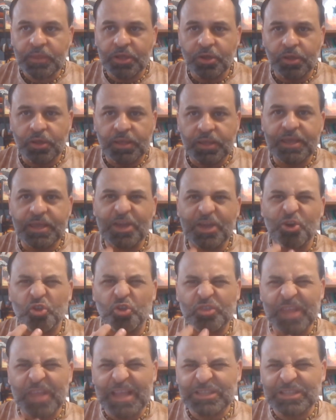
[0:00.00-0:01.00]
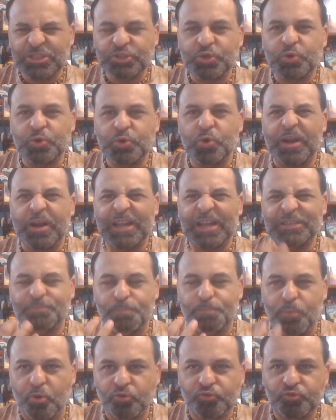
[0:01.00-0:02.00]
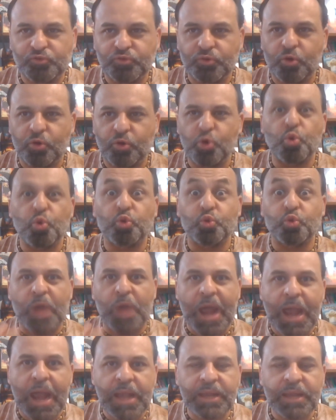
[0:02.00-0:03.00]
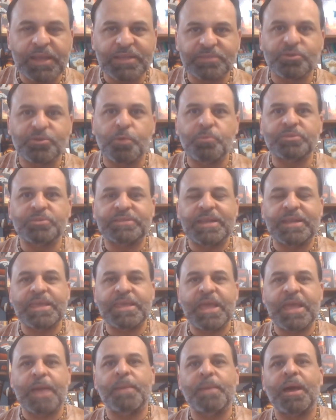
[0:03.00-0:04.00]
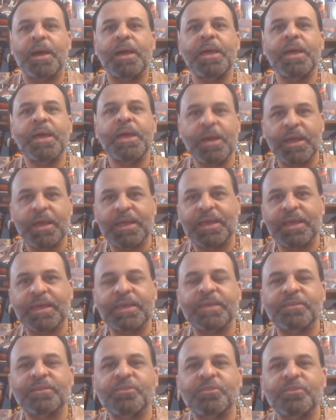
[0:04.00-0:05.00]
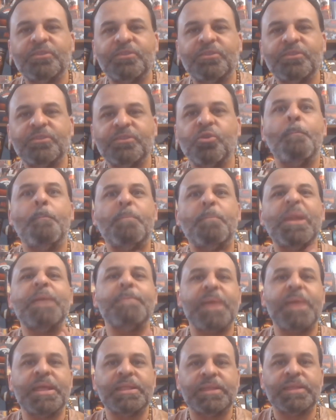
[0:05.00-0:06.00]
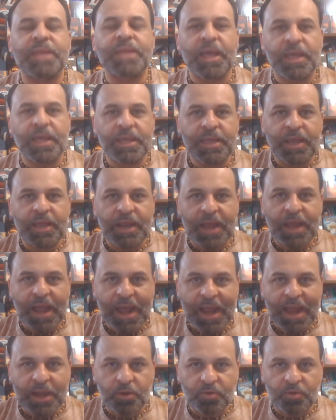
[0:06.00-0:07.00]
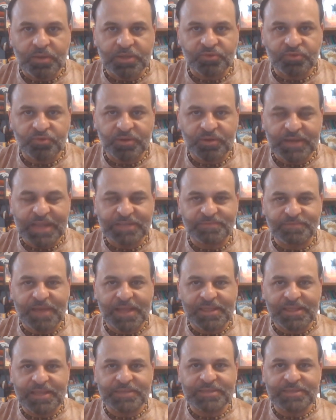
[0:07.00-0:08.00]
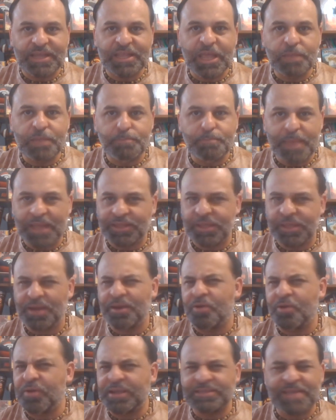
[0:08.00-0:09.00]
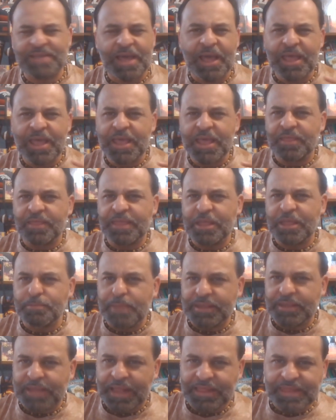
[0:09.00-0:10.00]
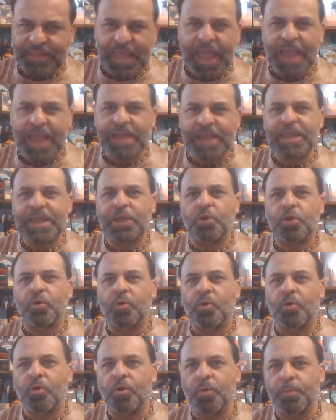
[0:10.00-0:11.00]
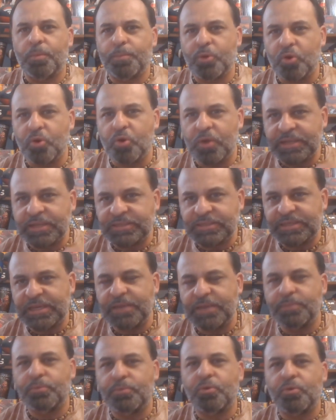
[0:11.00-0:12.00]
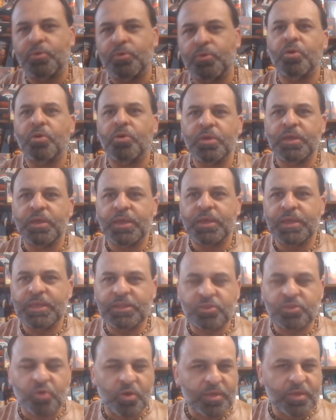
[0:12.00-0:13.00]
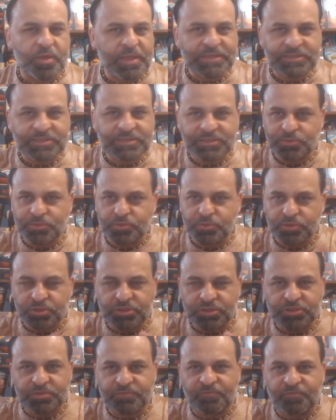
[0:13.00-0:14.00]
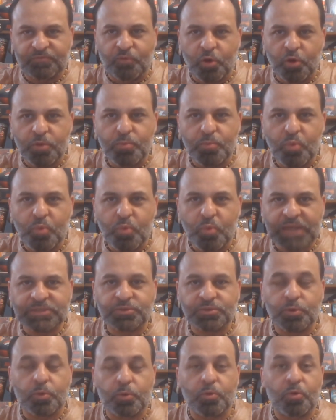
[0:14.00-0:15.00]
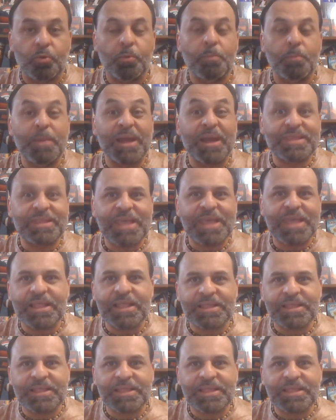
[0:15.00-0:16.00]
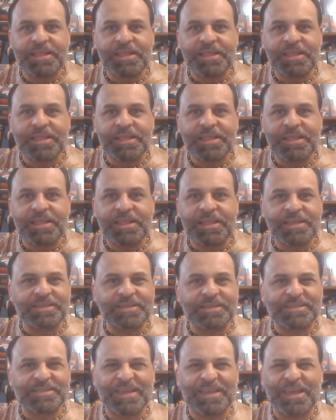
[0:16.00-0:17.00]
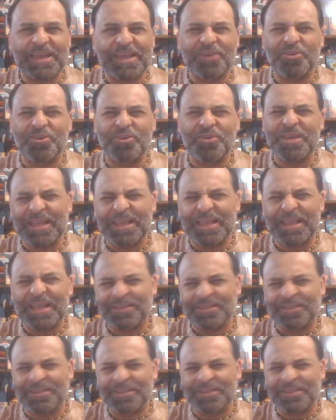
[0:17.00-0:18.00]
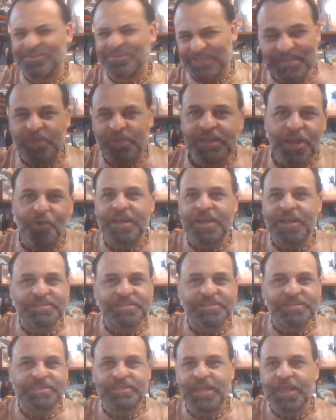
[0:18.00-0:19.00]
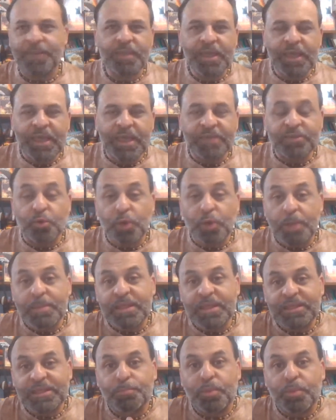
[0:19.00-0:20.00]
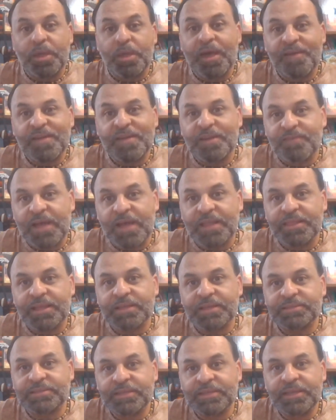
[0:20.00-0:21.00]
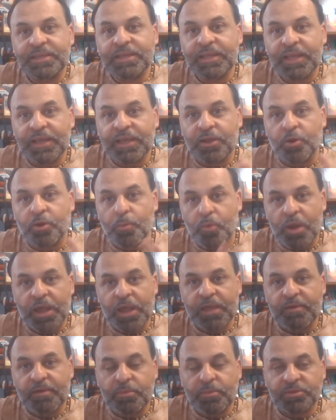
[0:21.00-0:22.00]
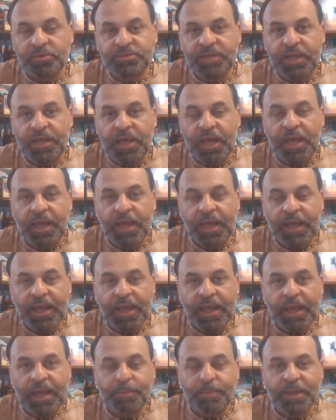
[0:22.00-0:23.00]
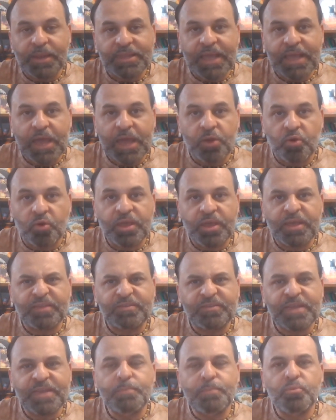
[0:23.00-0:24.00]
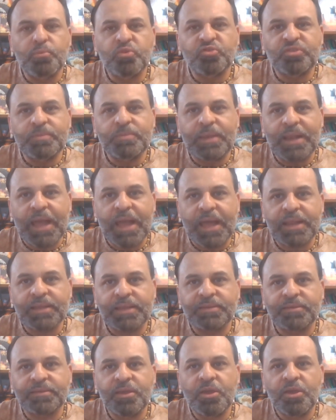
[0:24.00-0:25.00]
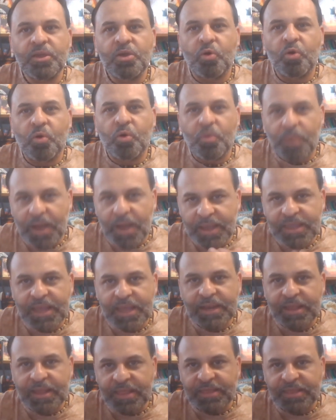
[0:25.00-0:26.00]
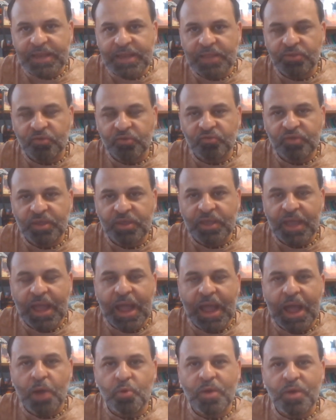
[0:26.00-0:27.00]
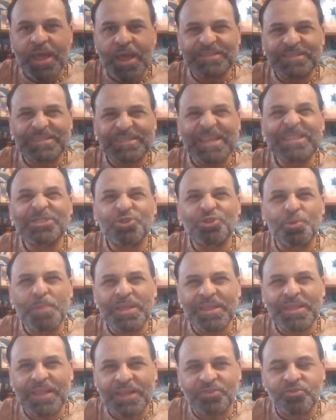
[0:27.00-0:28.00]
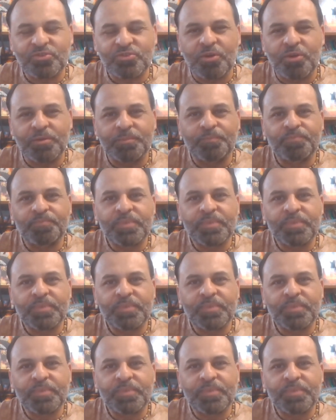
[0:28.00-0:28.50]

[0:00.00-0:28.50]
eh, grotesco, rasposo, gutural, que es como se le llama, que es que complementa a lo que son las bandas de death metal, aunque sea death metal técnico, progresivo, y todas sus fórmulas o vertientes que es impresionante lo que existe y seguramente pueda haber bandas como la que vamos a, platicar hoy que sean muy similares o vayan adentrándose a esta instrumentación.